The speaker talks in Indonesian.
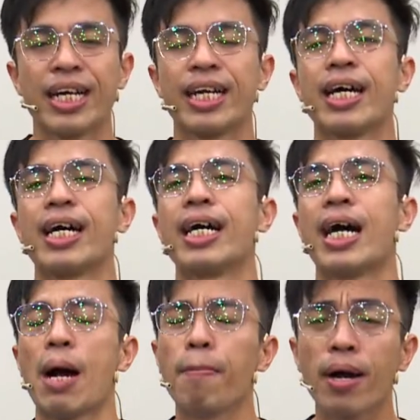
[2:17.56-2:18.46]
Nah,
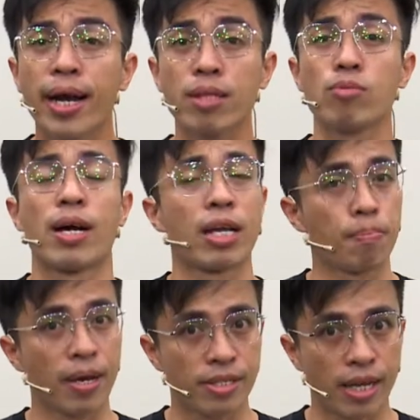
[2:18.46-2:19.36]
apakah itu Hari
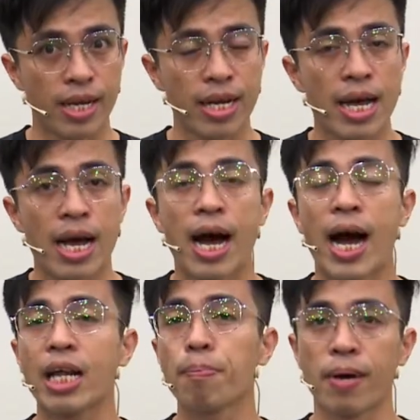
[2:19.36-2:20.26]
Pasca?
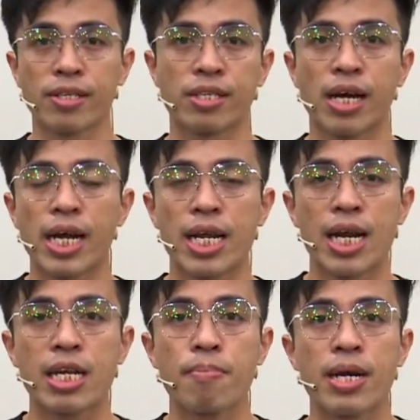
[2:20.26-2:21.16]
Hari Pasca adalah
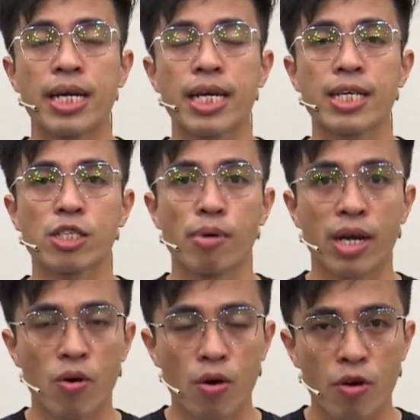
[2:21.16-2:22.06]
di mana kita sebagai
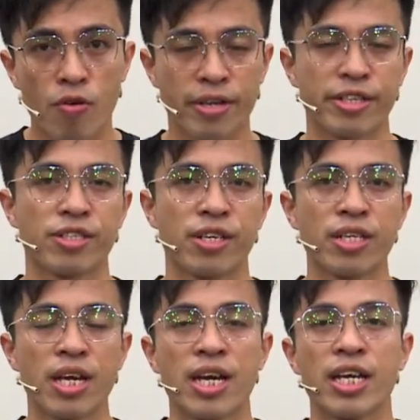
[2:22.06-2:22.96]
orang-orang Kristen,
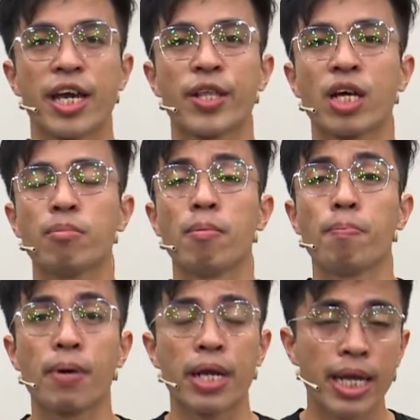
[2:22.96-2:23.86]
kita
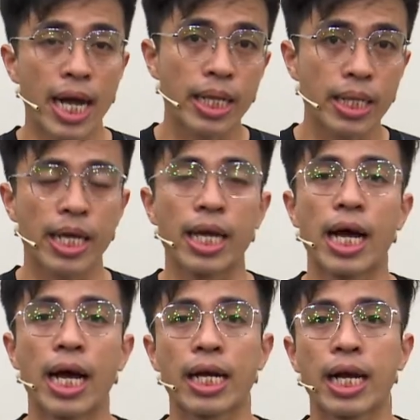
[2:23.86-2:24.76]
memperingati
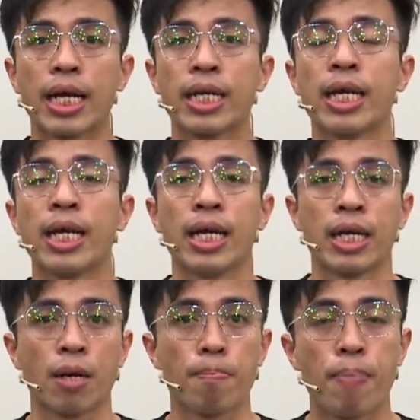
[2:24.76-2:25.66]
akan
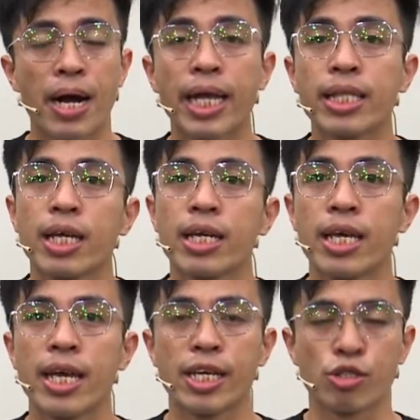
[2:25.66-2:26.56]
kebangkitan
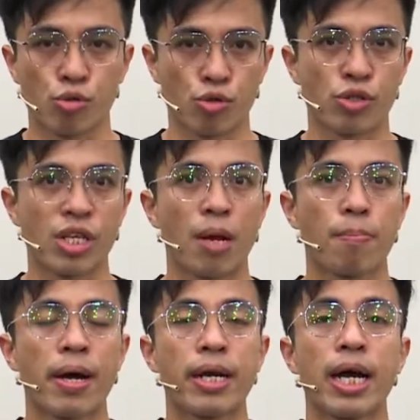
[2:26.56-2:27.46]
Yesus
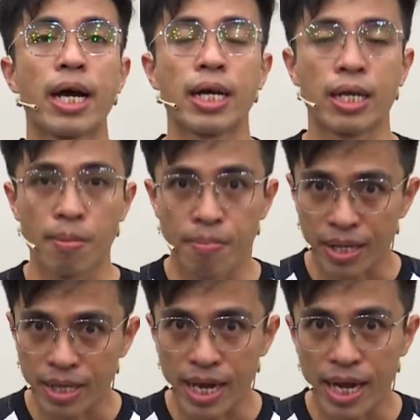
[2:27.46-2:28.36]
daripada
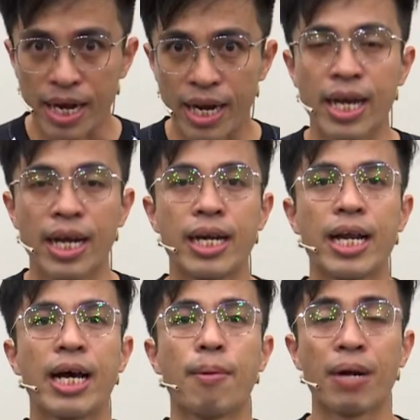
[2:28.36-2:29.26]
kematian.
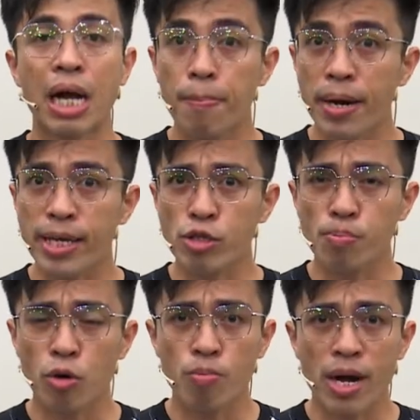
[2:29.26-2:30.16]
Nah, mengapa Yesus
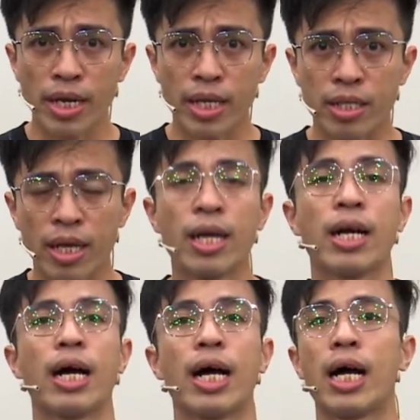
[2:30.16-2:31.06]
perlu bangkit?
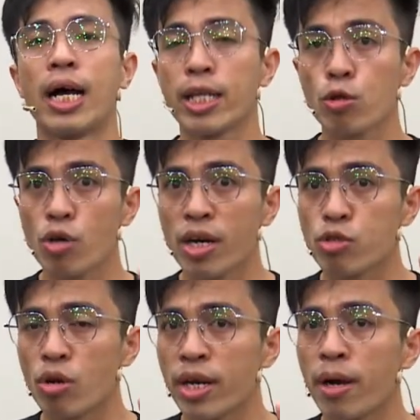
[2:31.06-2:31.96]
Ah, itu adalah
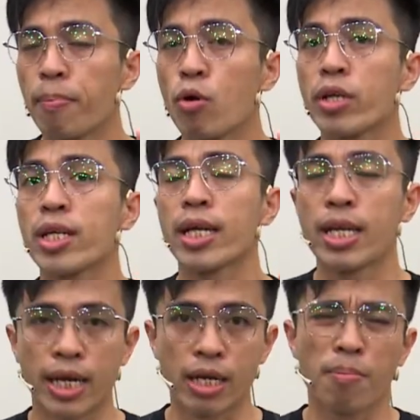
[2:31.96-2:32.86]
soal yang perlu kita
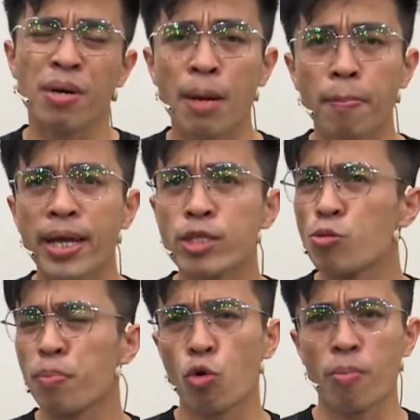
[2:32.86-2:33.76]
tanyakan. Mengapa Yesus
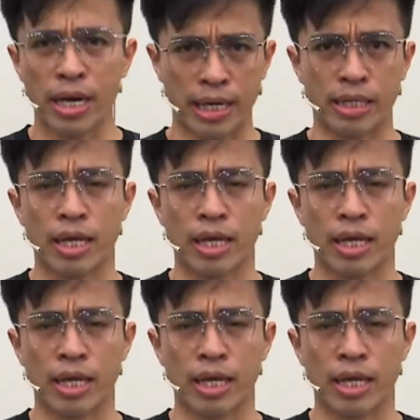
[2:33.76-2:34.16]
perlu bangkit?